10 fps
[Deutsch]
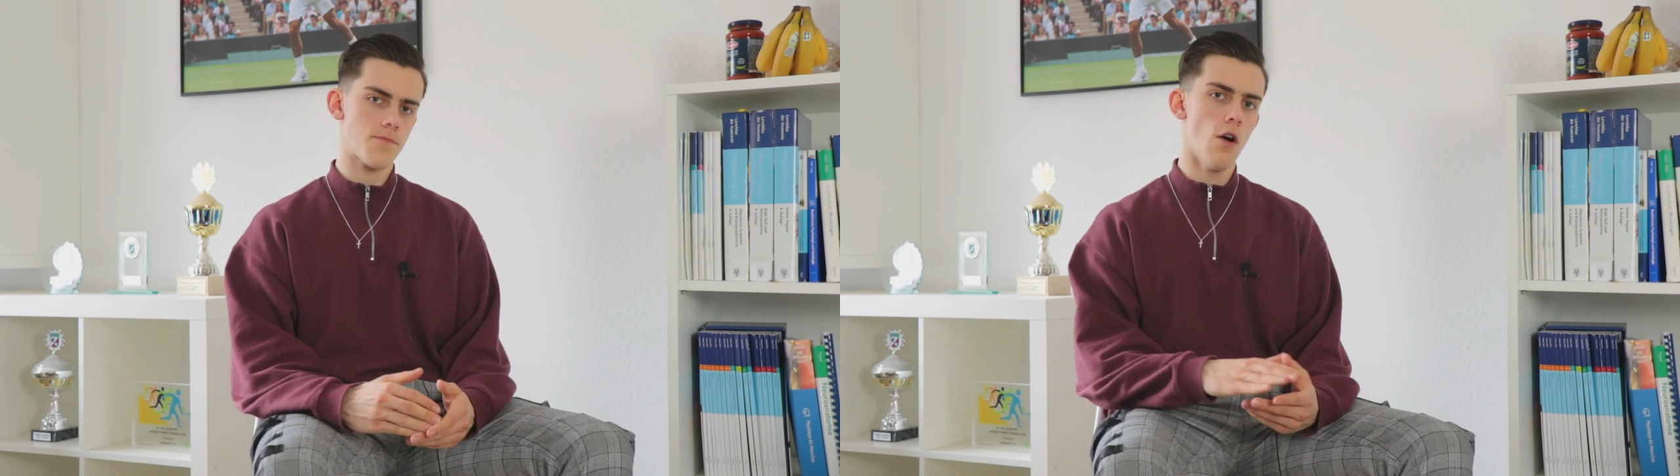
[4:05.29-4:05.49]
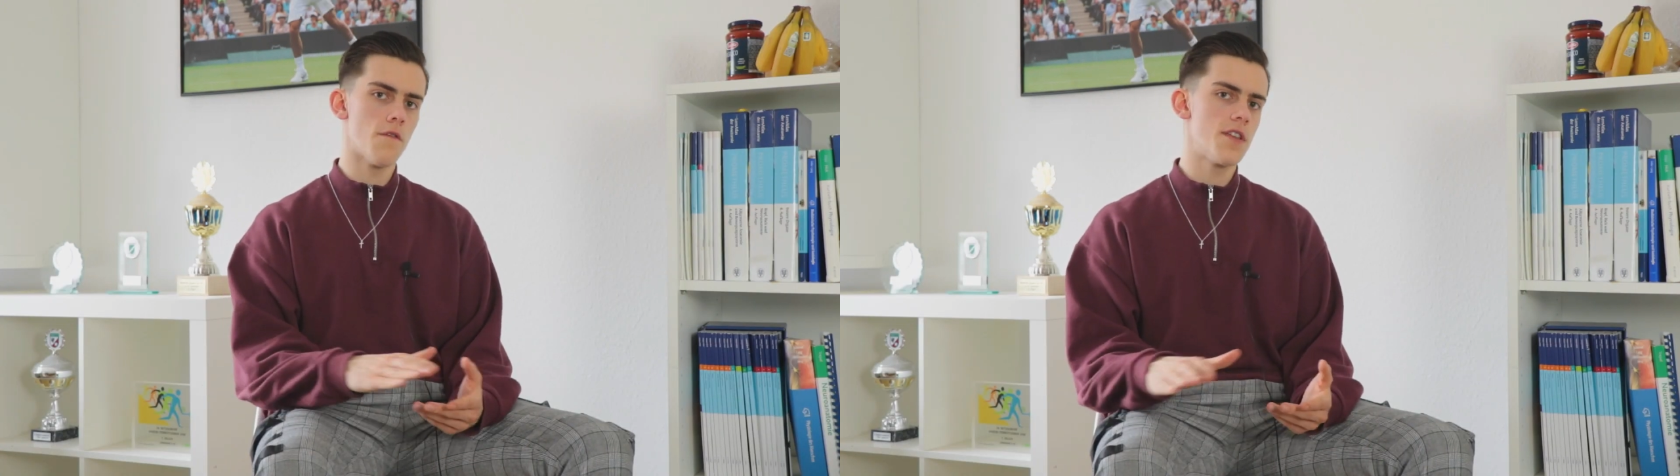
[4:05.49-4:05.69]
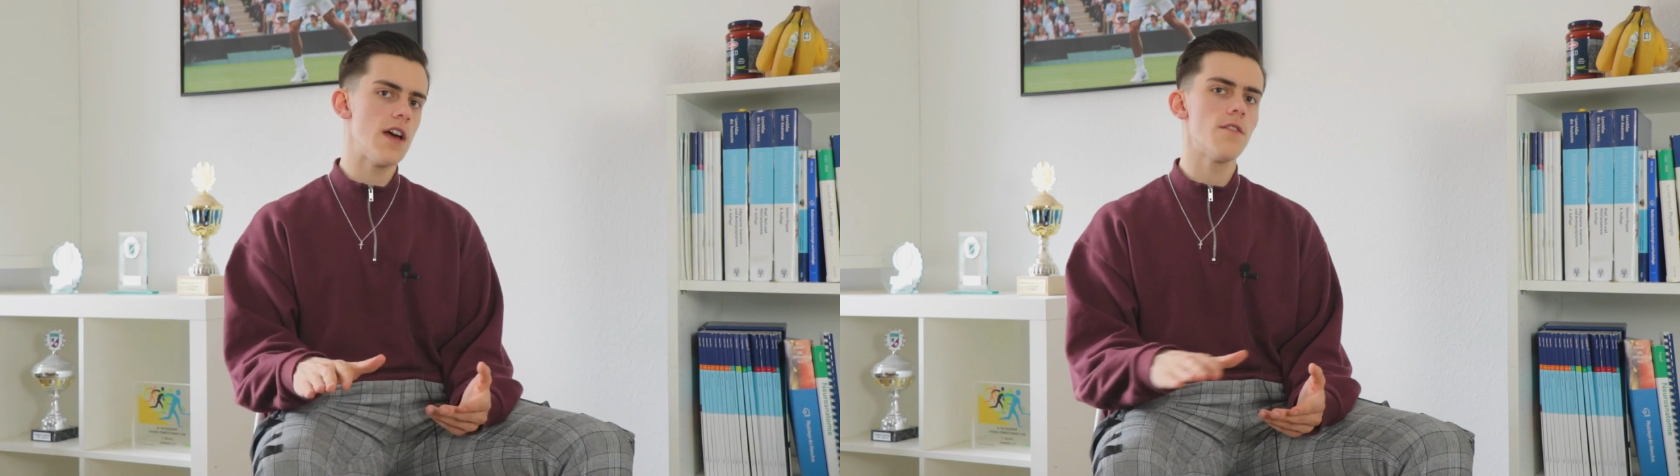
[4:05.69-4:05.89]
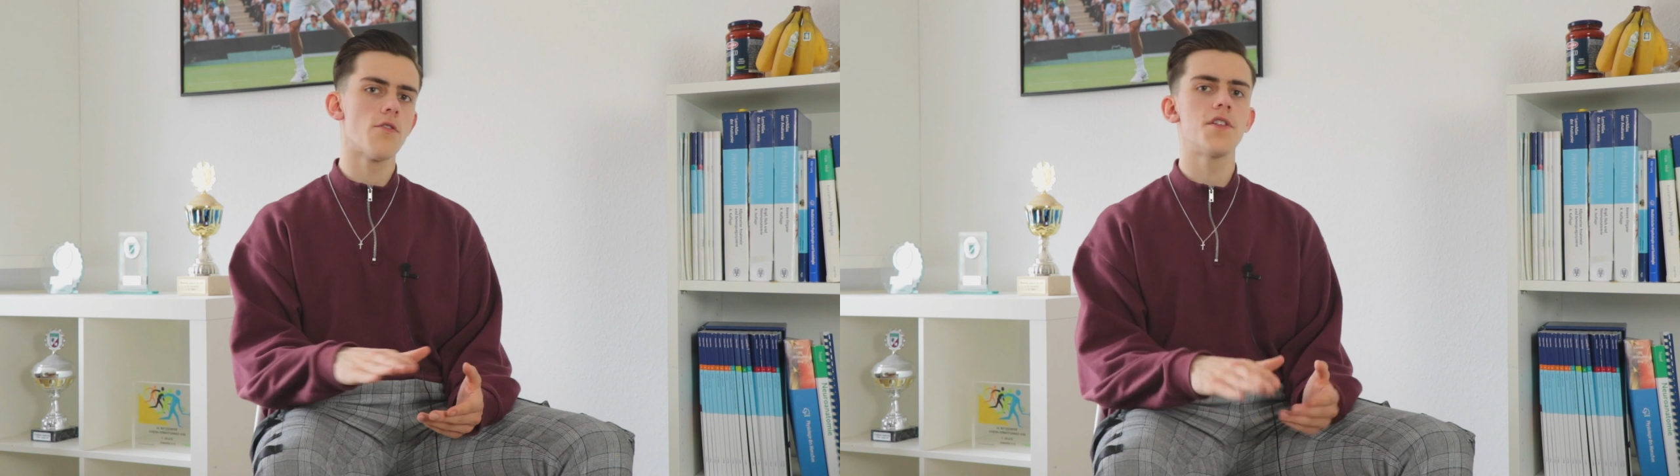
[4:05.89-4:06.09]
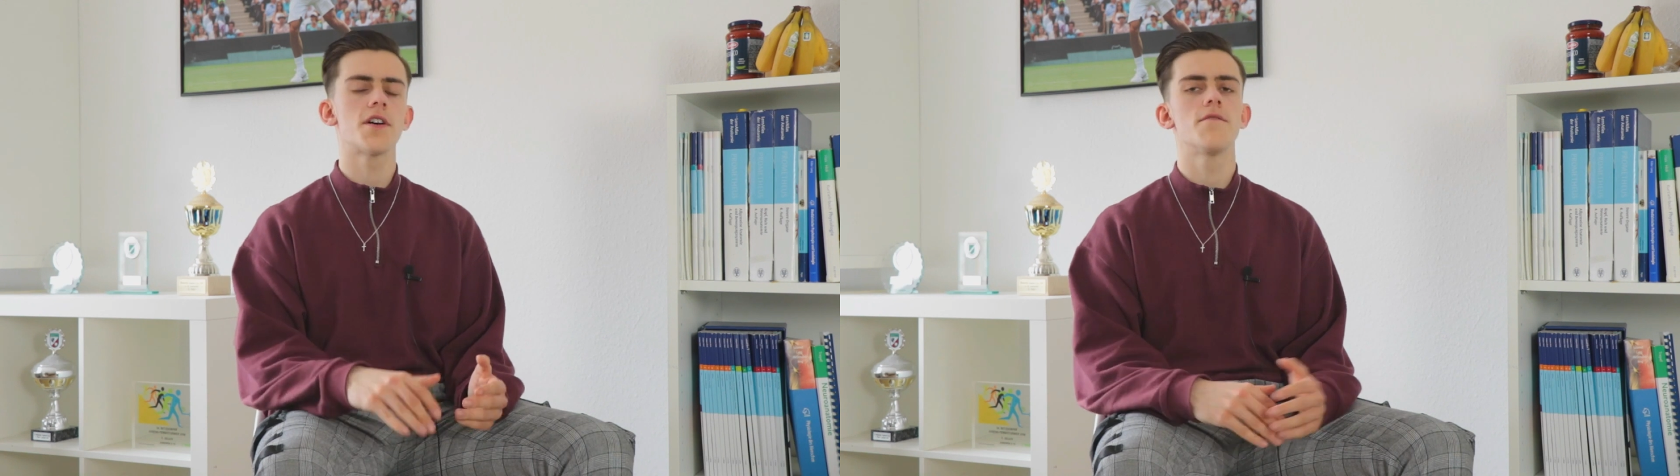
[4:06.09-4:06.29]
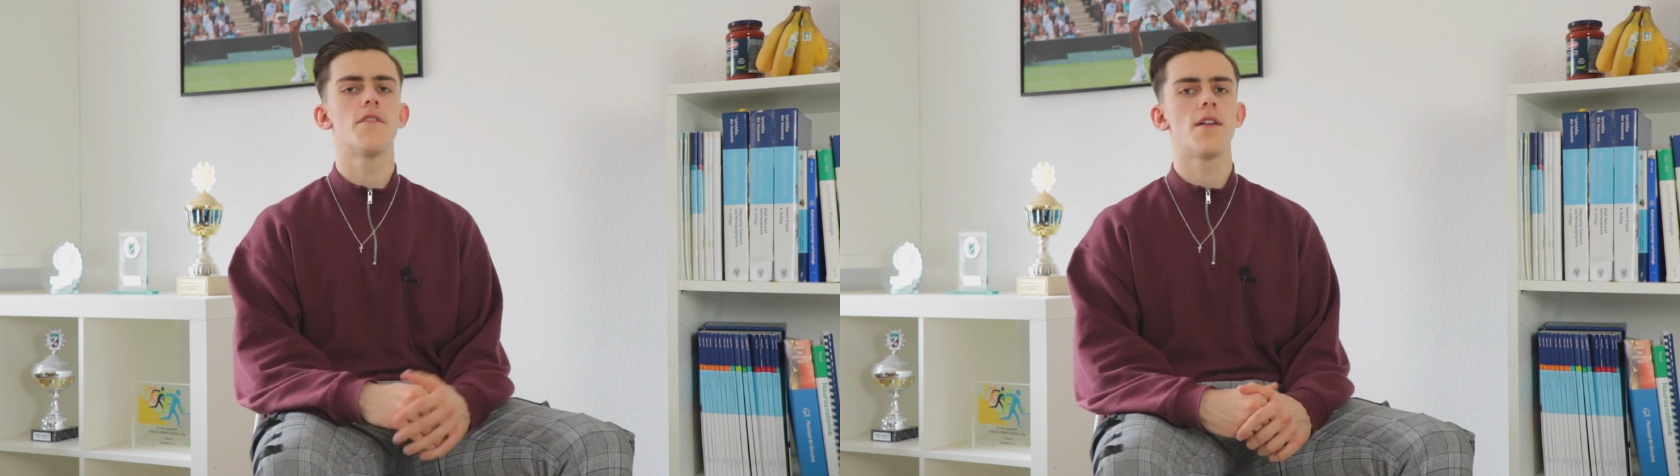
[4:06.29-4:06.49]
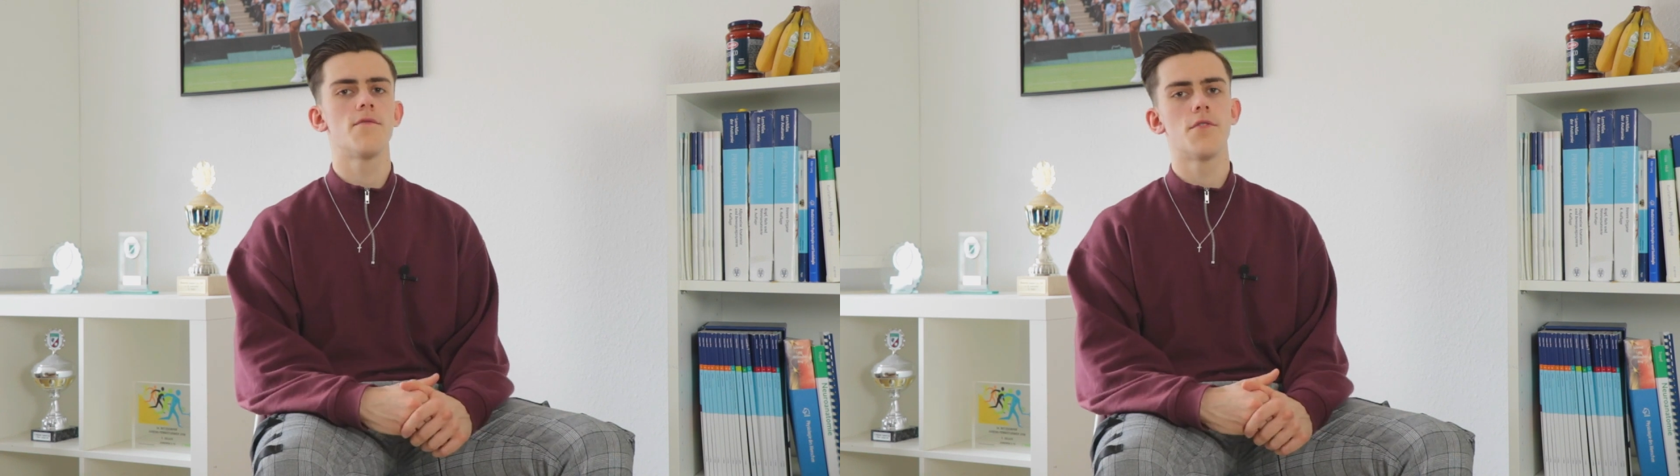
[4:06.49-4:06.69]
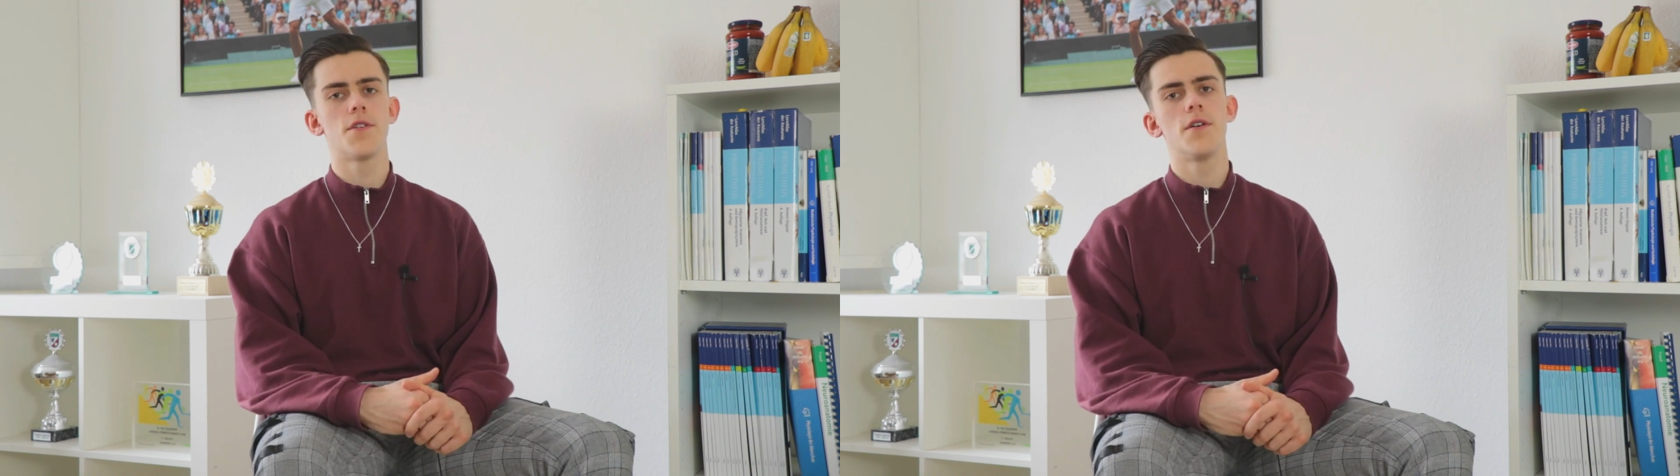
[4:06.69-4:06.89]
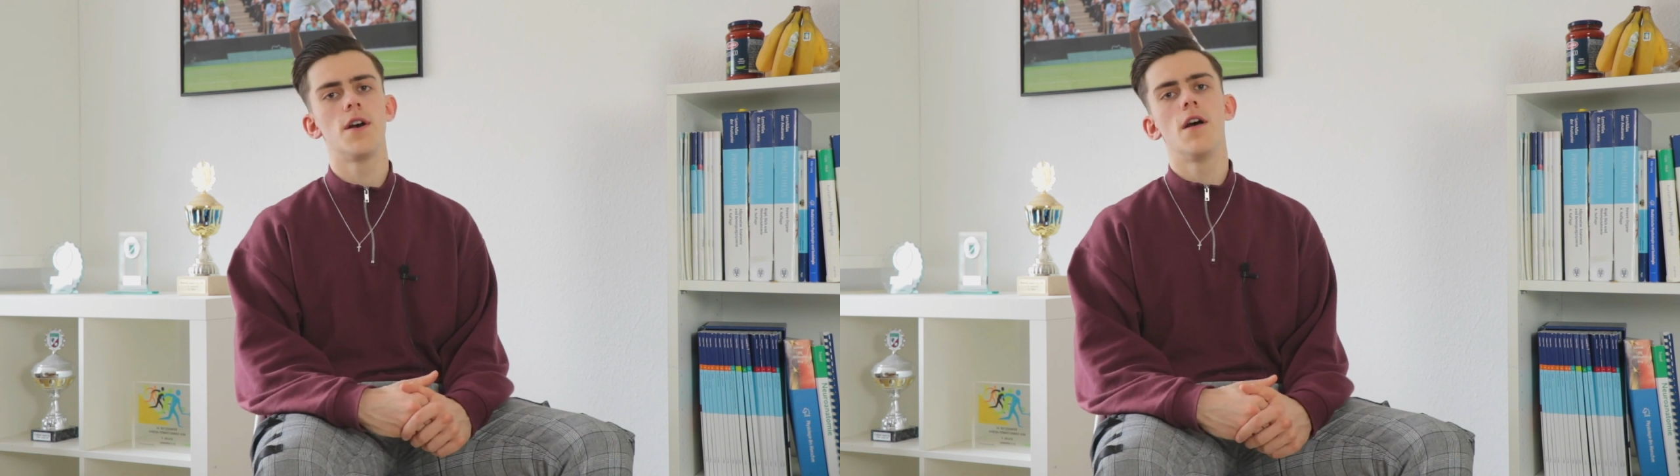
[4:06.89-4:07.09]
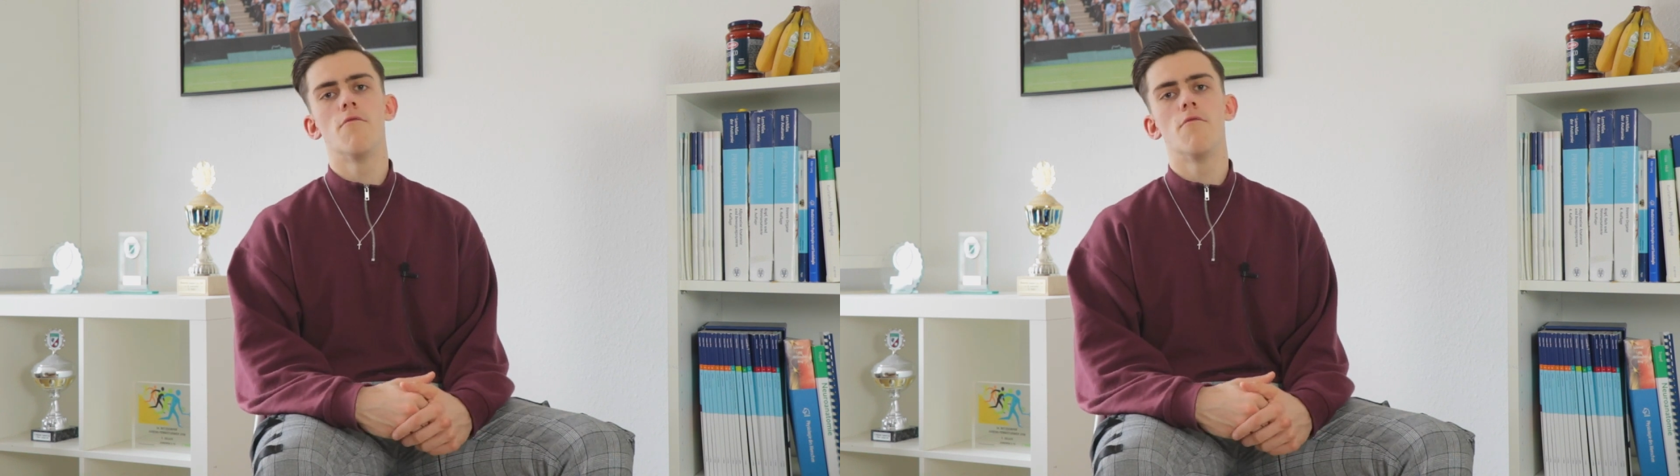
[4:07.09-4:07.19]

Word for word: auf ein Level runtergefahren wurde,